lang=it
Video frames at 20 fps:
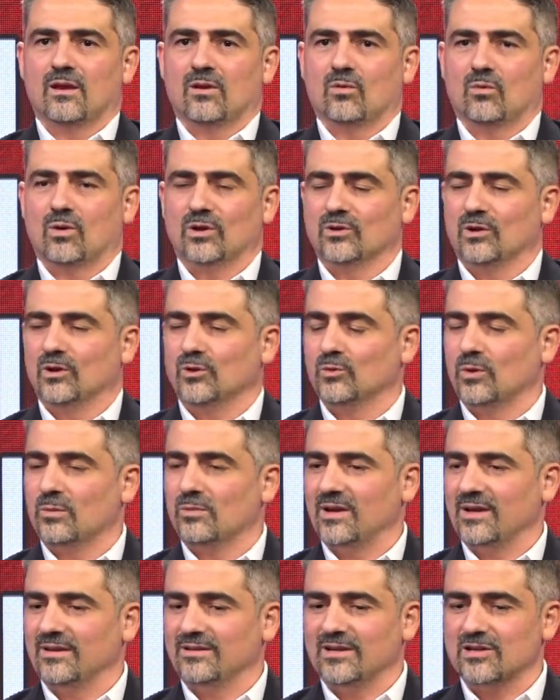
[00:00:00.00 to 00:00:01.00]
Quando nel
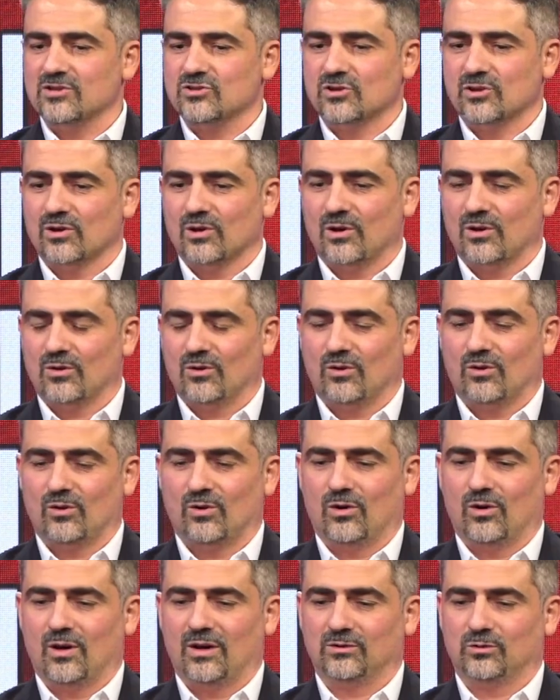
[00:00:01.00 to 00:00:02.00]
2010
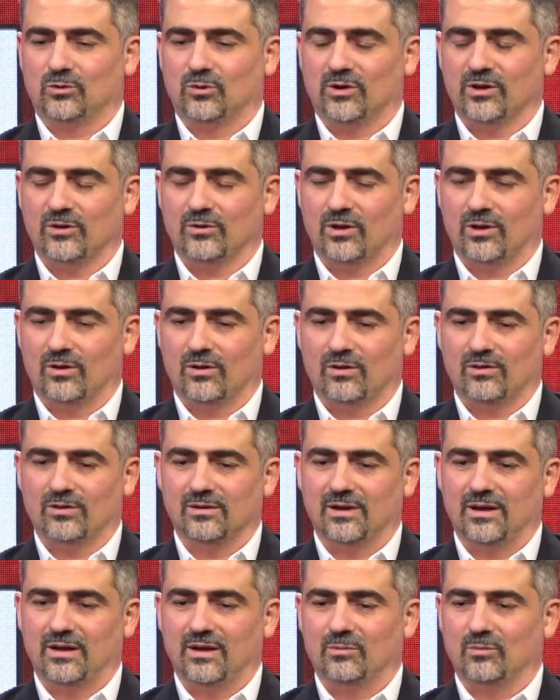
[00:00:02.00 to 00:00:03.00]
ero a Torino
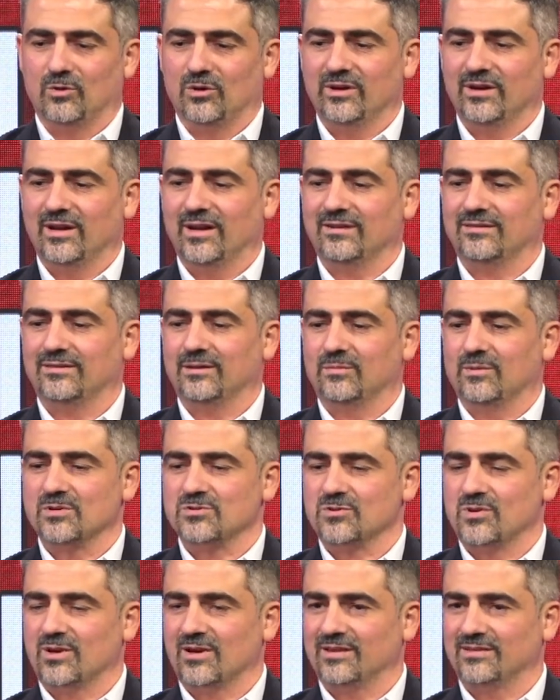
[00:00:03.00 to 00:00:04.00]
alle Molinette
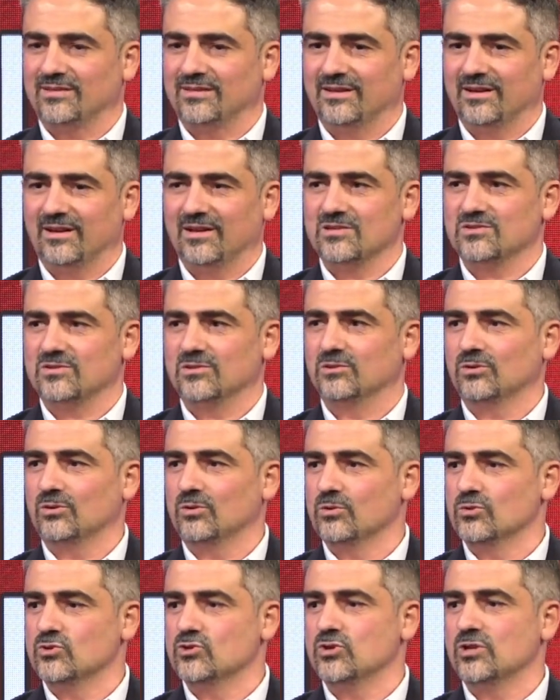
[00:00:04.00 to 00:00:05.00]
presso la cattedra di
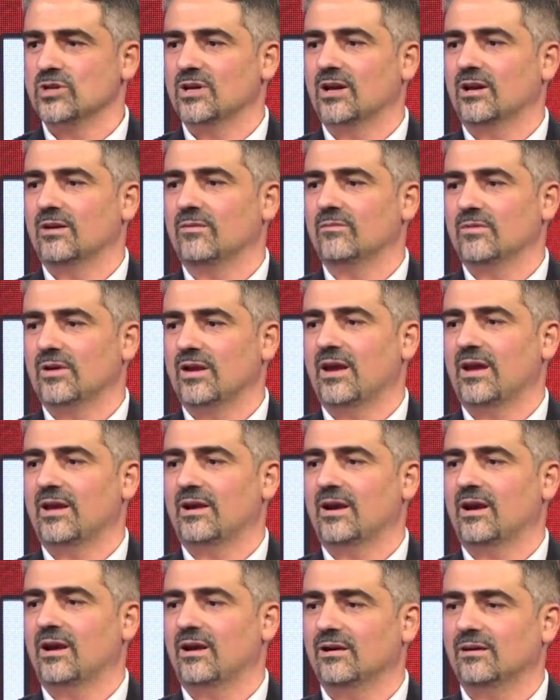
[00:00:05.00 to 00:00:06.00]
gastroenterologia
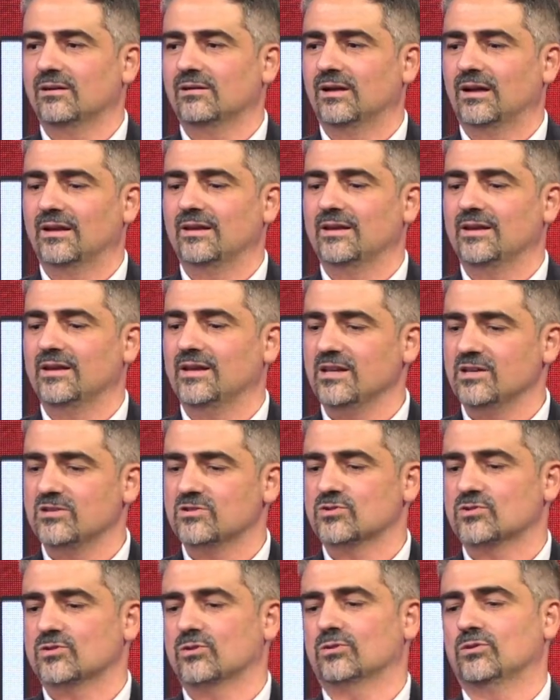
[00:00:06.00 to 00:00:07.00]
era
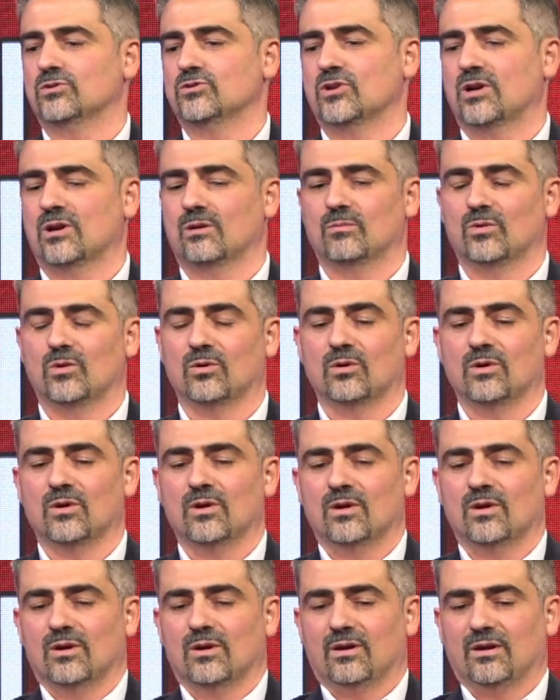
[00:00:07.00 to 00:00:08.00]
all'inizio diciamo,
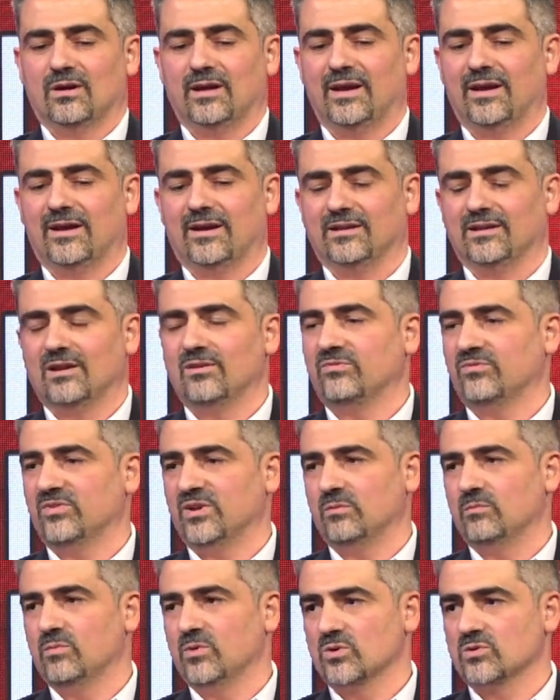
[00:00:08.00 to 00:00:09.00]
l'era del
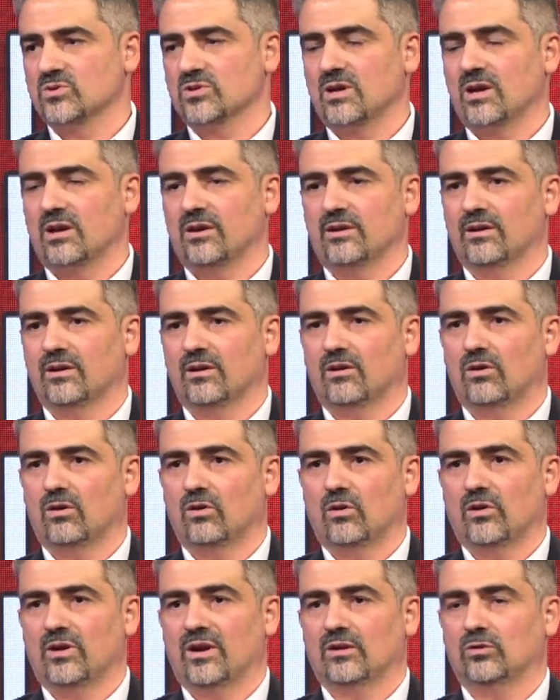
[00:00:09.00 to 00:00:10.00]
fibroscan.
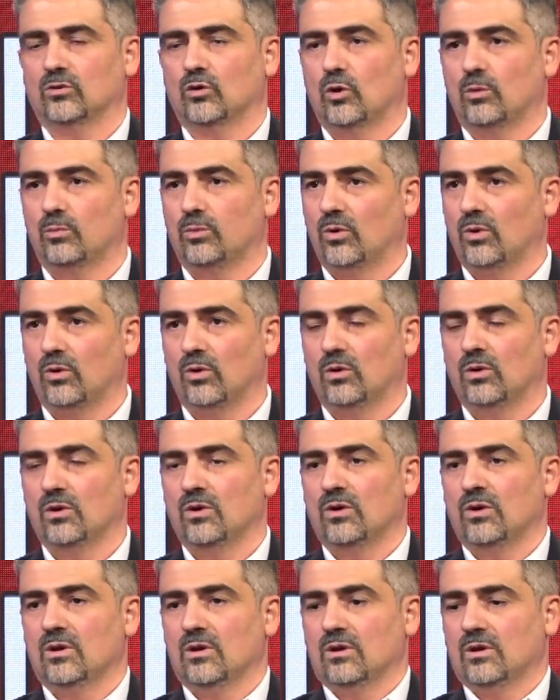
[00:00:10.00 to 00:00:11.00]
Ora dopo
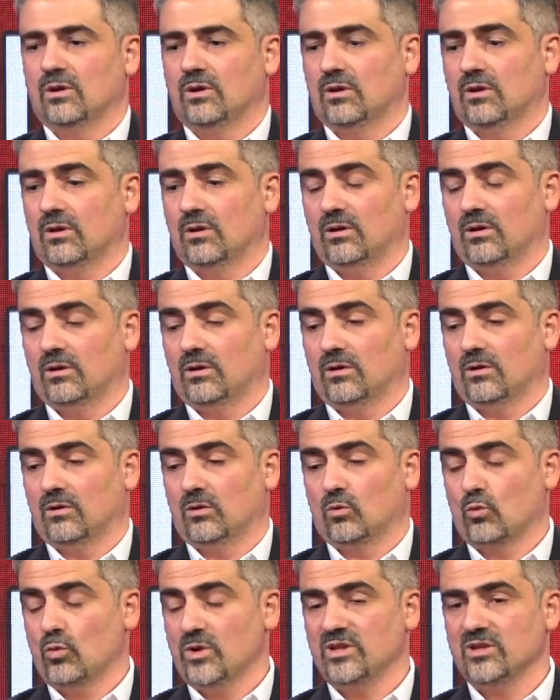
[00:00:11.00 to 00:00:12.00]
uh, eh,
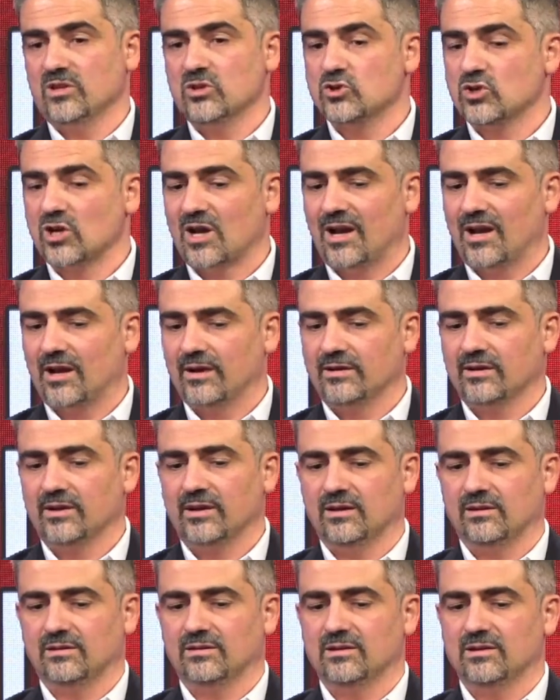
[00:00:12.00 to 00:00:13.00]
15
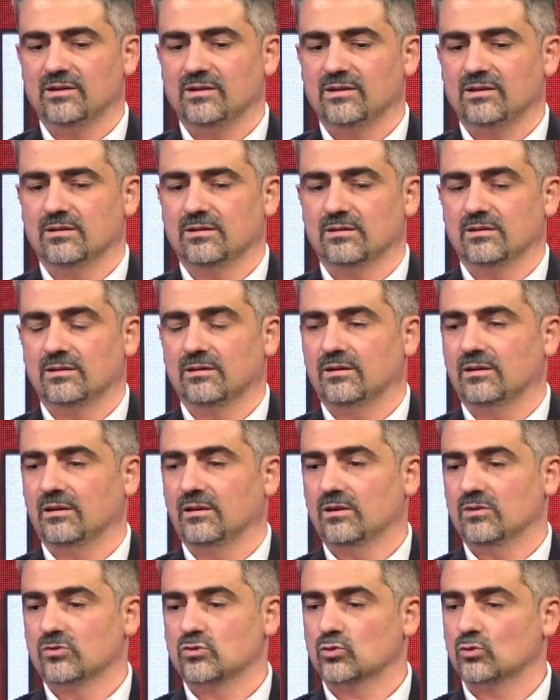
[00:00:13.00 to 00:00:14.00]
anni di
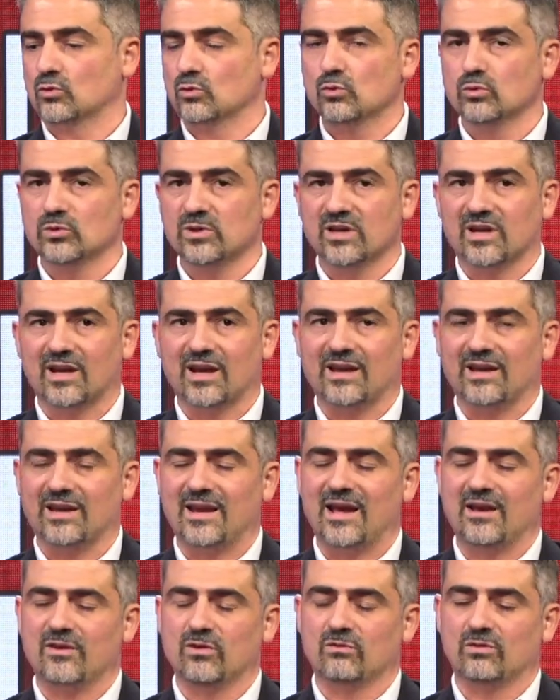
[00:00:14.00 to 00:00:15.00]
eh, studi che ne
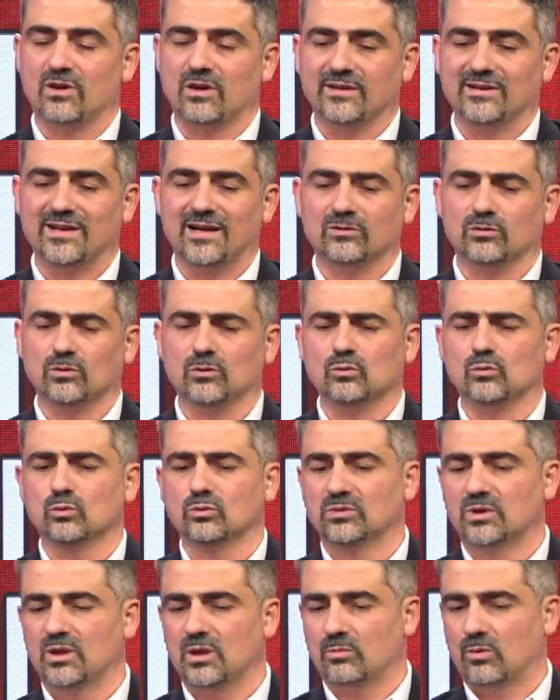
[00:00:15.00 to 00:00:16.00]
hanno validato in
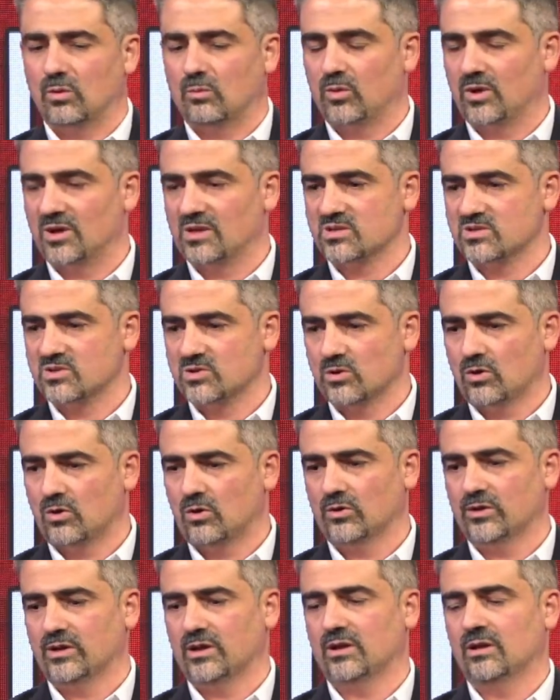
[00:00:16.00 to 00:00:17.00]
tutte le
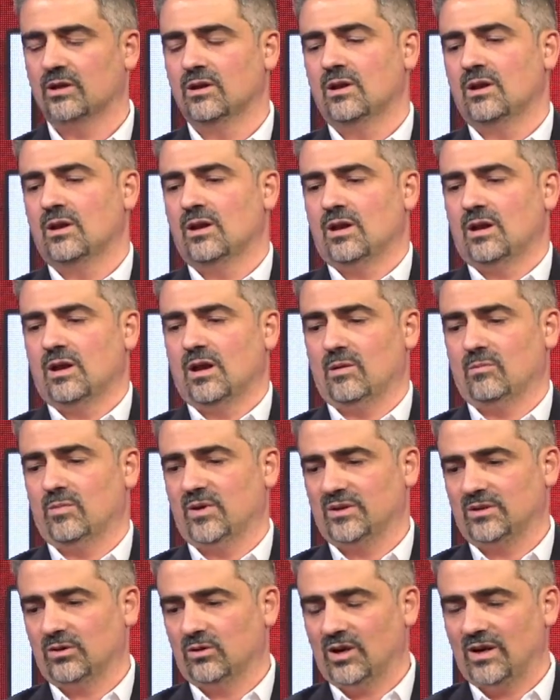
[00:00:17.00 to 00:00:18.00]
popolazioni e in
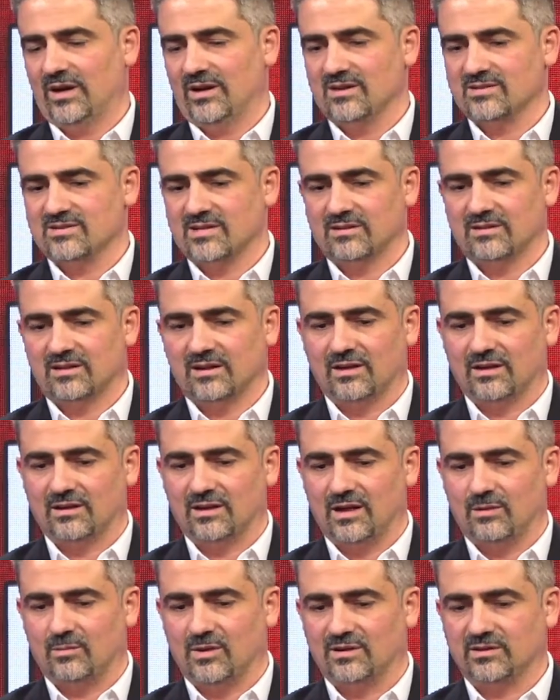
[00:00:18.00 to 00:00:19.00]
particolare nel setting
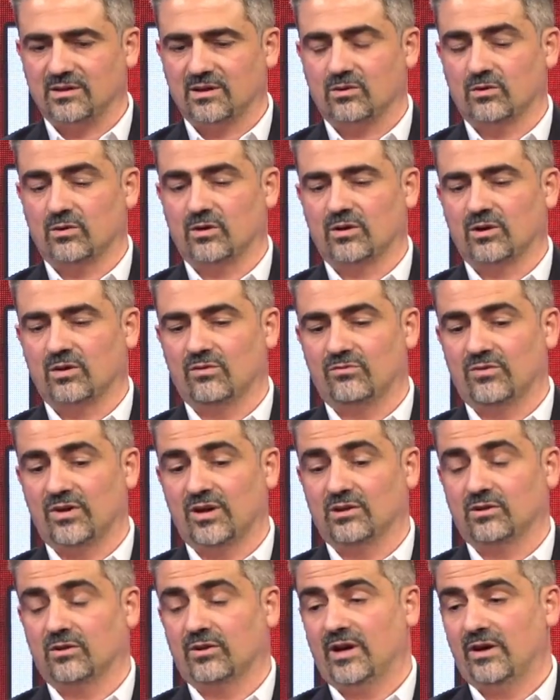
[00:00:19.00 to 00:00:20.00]
delle malattie croniche del
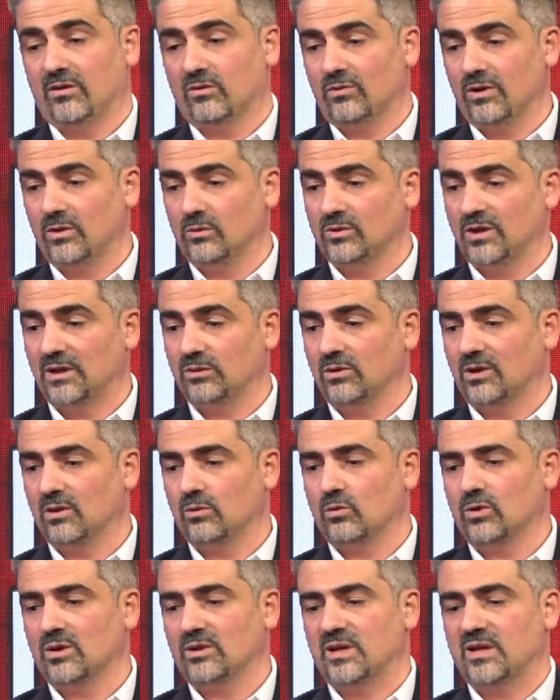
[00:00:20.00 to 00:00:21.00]
fegato ne hanno valutato
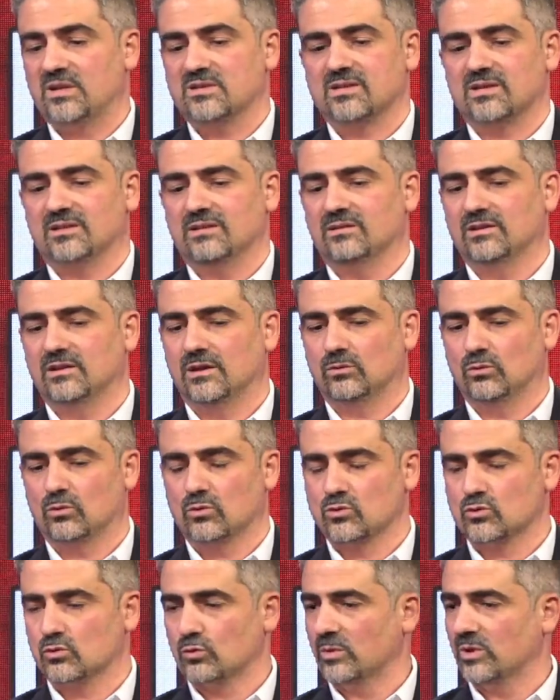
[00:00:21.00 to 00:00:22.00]
l'accuratezza è diventato
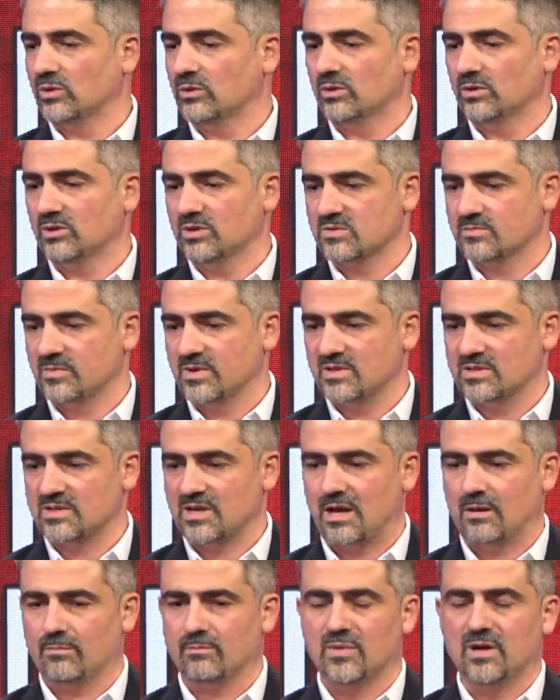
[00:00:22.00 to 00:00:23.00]
uno strumento
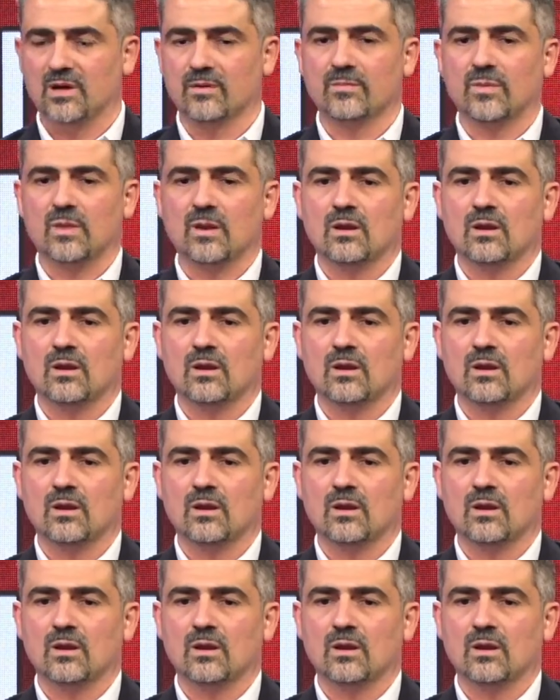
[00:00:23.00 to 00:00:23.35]
indispensabile.